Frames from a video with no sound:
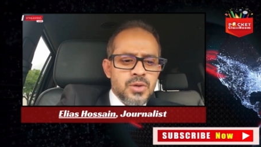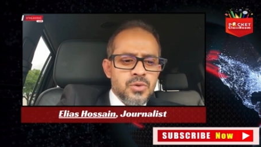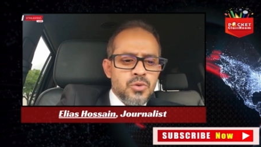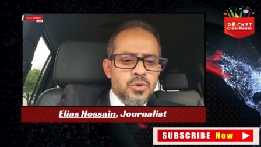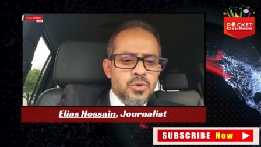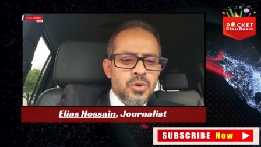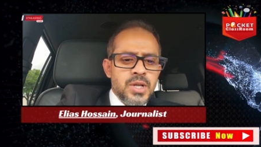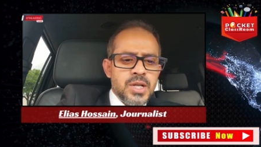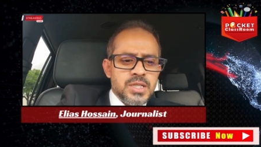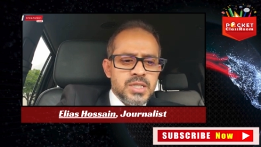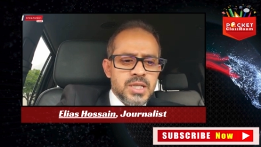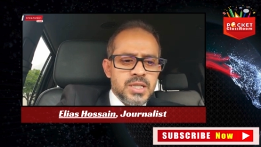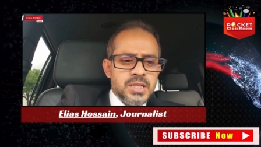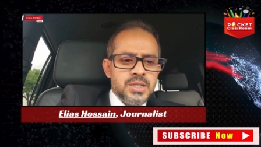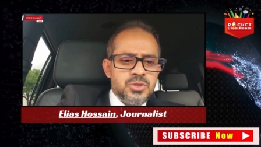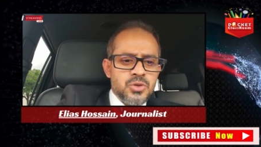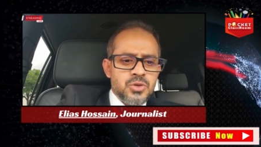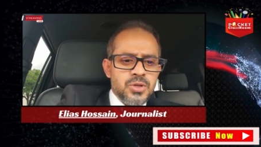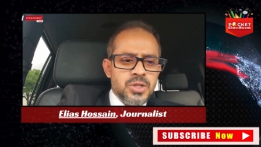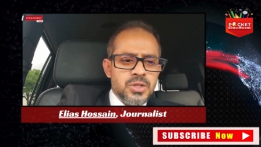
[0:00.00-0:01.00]
খুনের সাথে
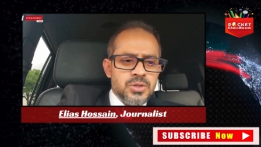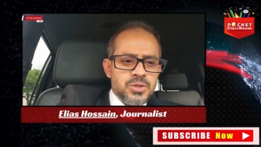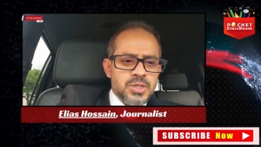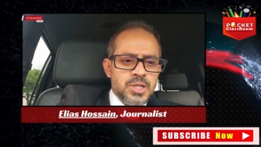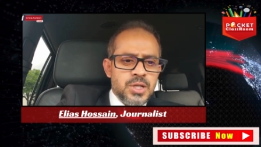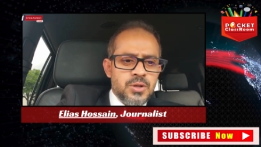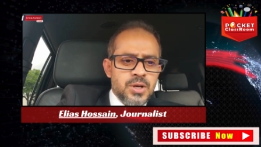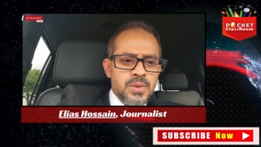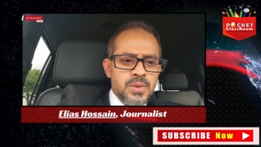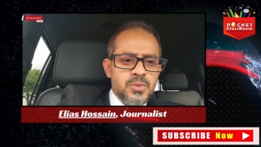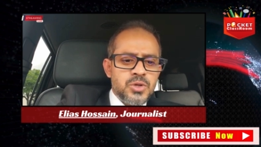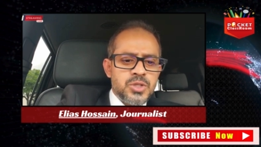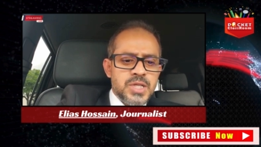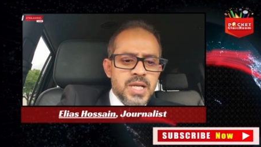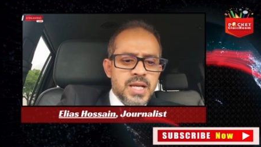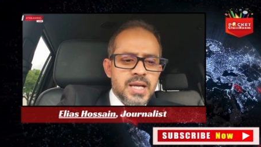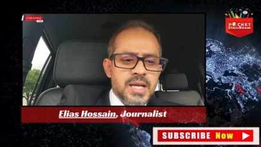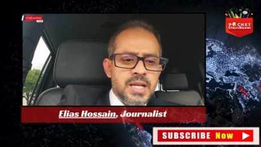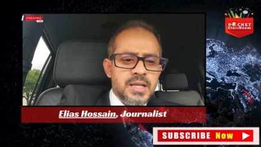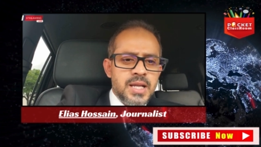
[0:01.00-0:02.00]
জড়িত ছিল এবং
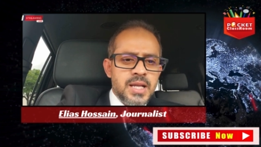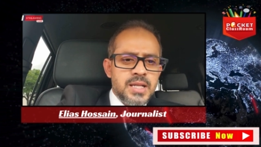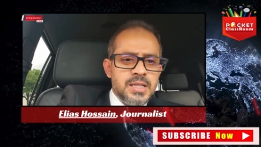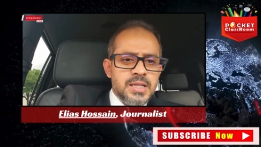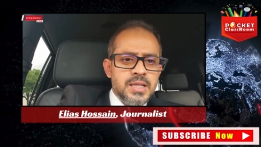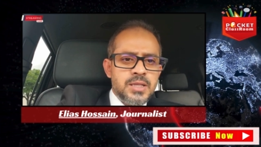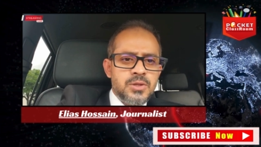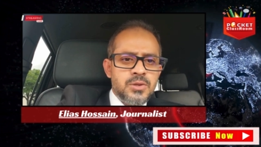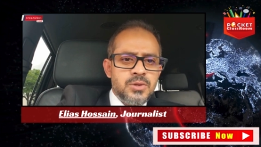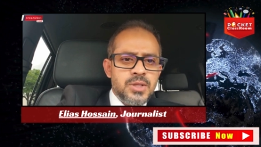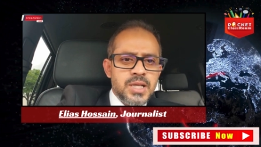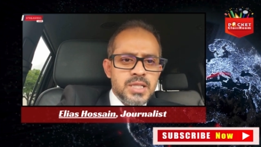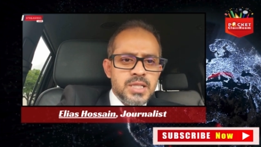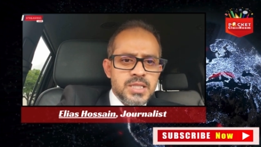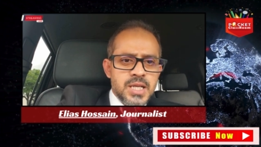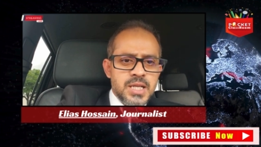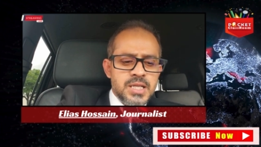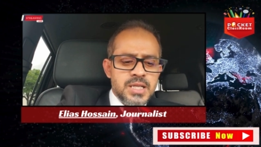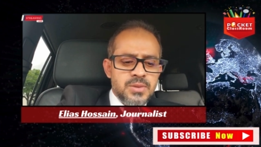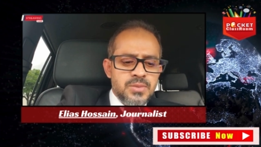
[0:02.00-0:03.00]
সেখানে নেতৃত্ব দিয়েছে
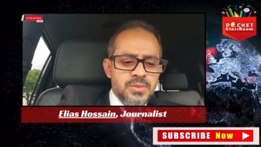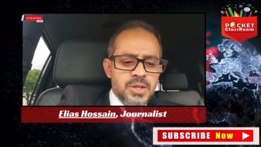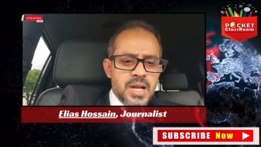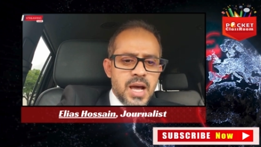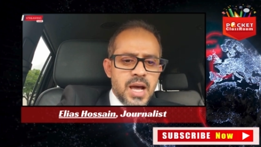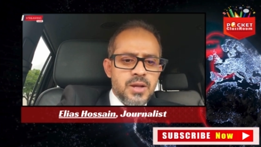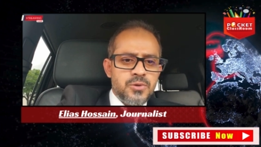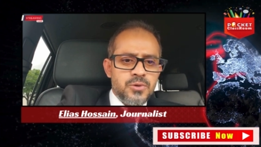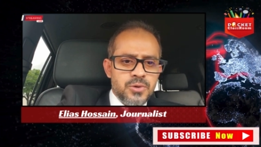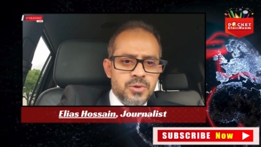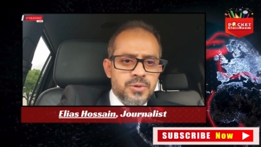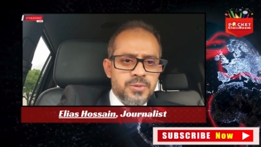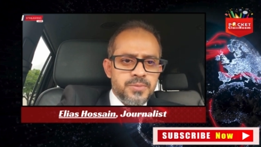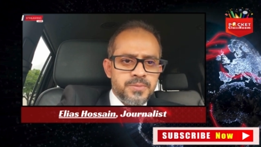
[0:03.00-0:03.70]
এই ডিবির হারুন